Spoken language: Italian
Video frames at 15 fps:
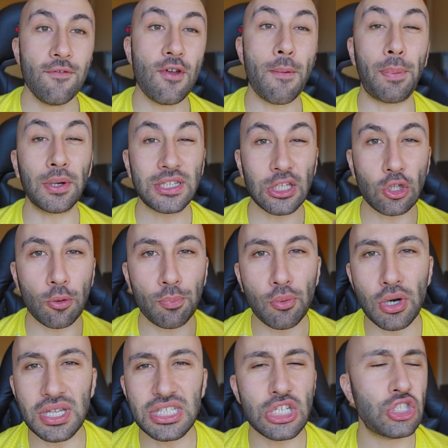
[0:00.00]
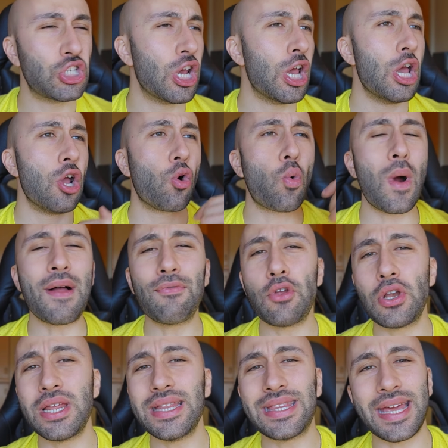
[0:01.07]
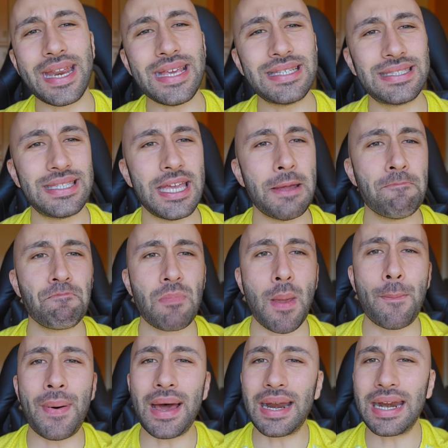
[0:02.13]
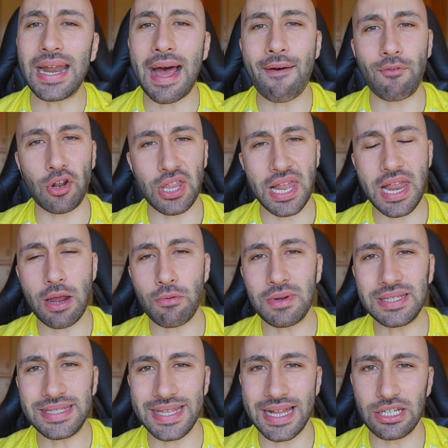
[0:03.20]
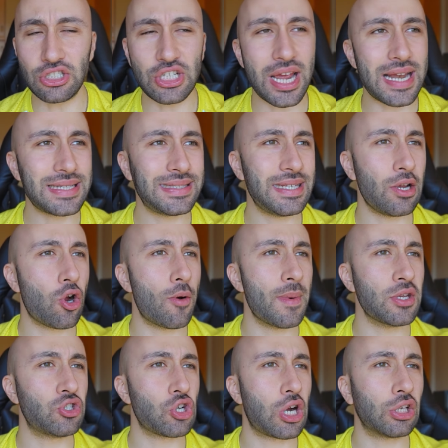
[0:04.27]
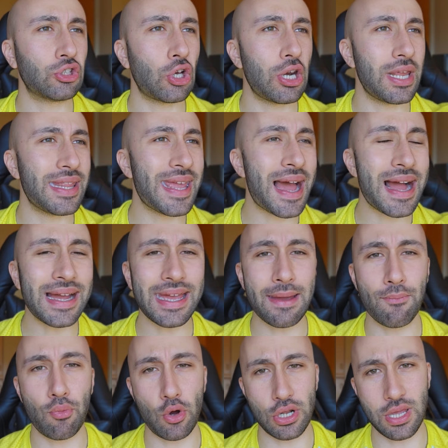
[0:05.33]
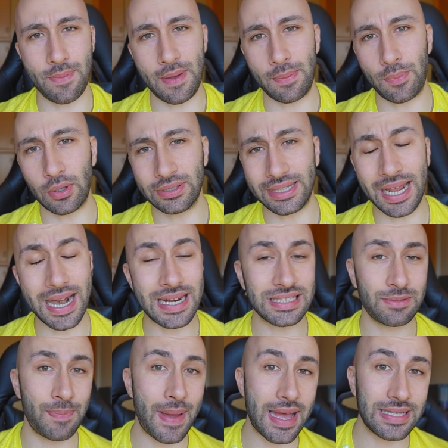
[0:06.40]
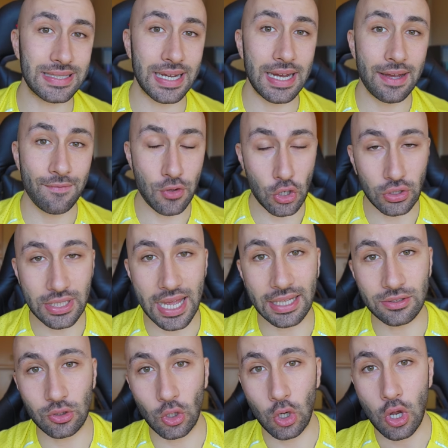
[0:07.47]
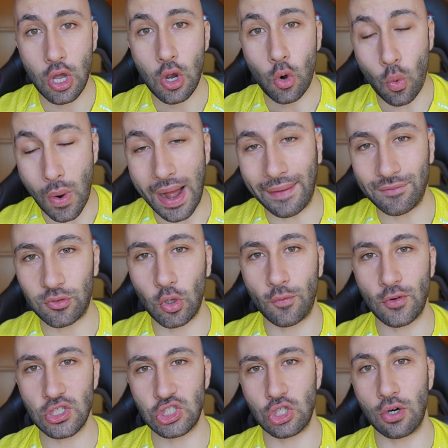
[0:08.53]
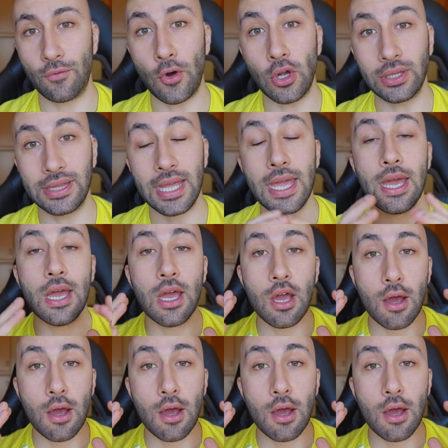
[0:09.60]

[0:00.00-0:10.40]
Vi ho portato Pulisic quando gli interisti parlavano degli acquisti del Chelsea come giocatori neanche buoni per portare la spesa, vi ho detto quanto fossero forti